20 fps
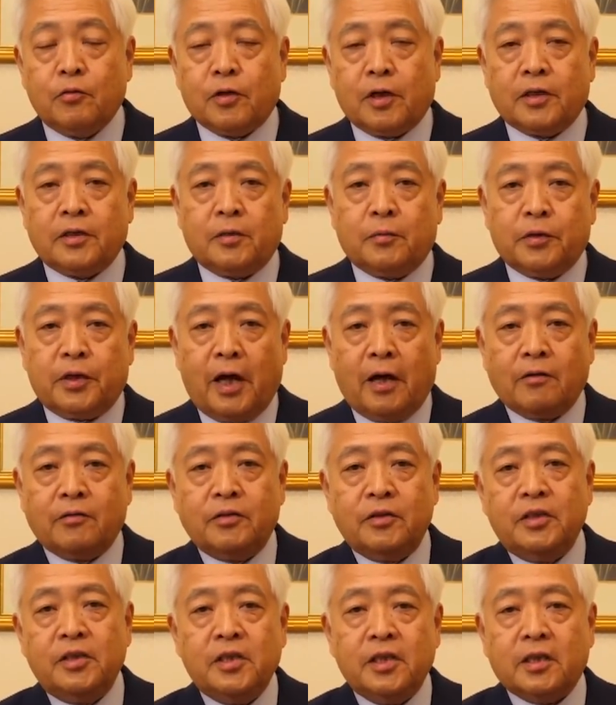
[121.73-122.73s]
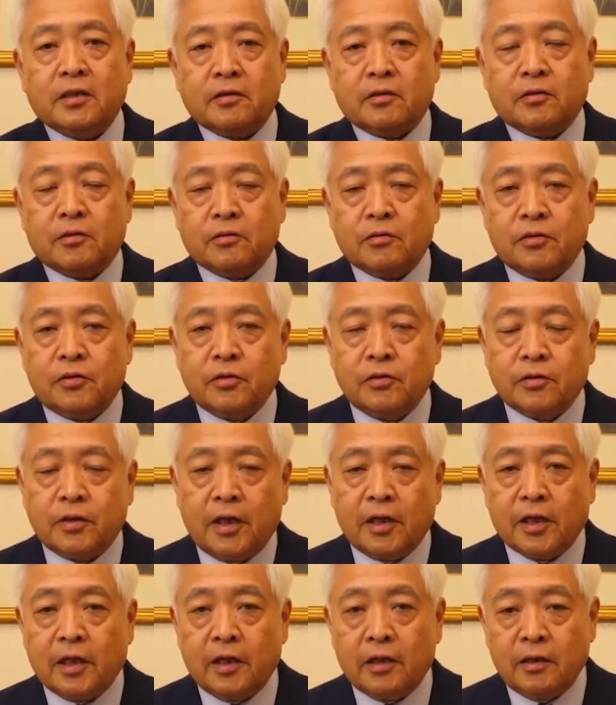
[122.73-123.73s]
領が来ても100人以下ですよ集
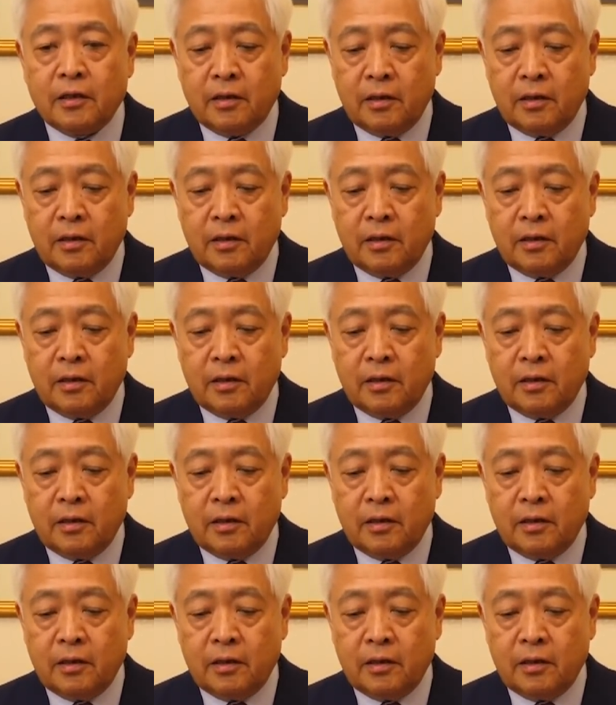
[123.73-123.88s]
会が。